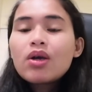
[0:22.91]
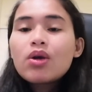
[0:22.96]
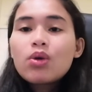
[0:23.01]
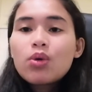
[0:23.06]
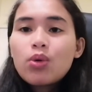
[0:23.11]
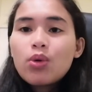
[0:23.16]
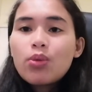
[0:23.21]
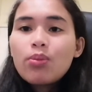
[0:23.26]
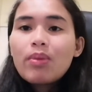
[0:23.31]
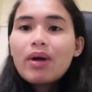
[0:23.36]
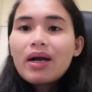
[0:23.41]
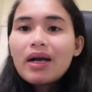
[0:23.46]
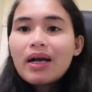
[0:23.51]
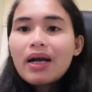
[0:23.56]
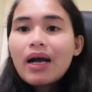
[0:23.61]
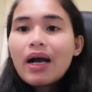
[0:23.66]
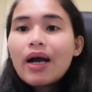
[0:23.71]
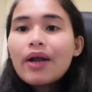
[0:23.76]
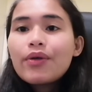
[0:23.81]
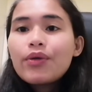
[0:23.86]
Kung
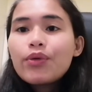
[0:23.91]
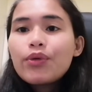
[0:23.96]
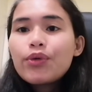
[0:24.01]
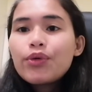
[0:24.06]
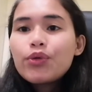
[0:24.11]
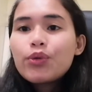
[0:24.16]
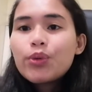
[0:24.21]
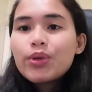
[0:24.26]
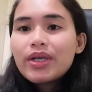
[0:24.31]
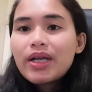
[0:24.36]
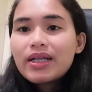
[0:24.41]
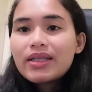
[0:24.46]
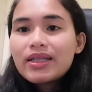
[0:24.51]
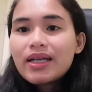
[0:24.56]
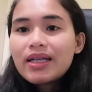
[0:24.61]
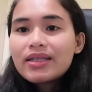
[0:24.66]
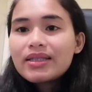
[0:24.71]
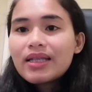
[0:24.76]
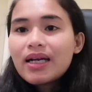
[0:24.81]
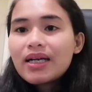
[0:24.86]
magkano yung
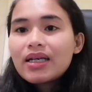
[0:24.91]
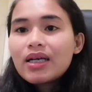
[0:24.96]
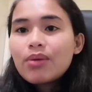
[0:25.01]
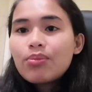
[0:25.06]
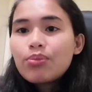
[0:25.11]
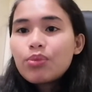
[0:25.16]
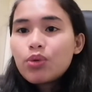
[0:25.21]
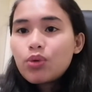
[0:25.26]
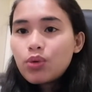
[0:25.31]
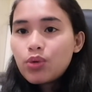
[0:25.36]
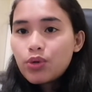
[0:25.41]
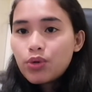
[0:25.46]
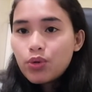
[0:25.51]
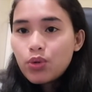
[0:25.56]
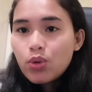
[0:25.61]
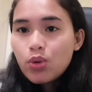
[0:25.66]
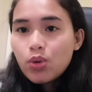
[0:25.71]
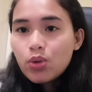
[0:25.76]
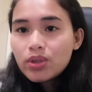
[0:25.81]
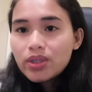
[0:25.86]
natatanggap ko
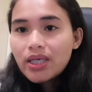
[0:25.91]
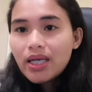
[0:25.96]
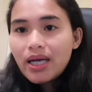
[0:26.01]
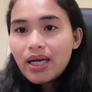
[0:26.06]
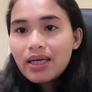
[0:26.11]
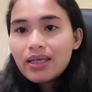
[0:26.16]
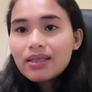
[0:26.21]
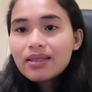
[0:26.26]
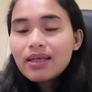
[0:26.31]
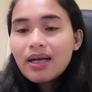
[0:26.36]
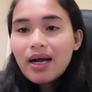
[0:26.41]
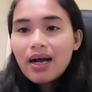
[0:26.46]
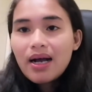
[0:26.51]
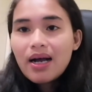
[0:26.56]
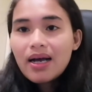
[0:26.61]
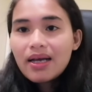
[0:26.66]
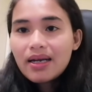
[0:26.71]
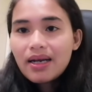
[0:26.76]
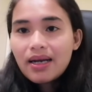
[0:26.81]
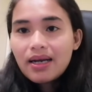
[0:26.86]
noong
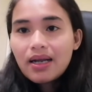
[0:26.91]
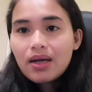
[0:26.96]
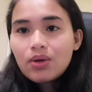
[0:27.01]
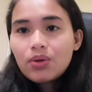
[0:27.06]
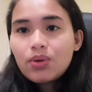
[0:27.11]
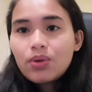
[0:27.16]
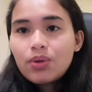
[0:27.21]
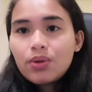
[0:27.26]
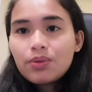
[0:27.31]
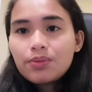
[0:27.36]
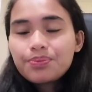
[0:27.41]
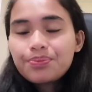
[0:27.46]
nag-aaral ako.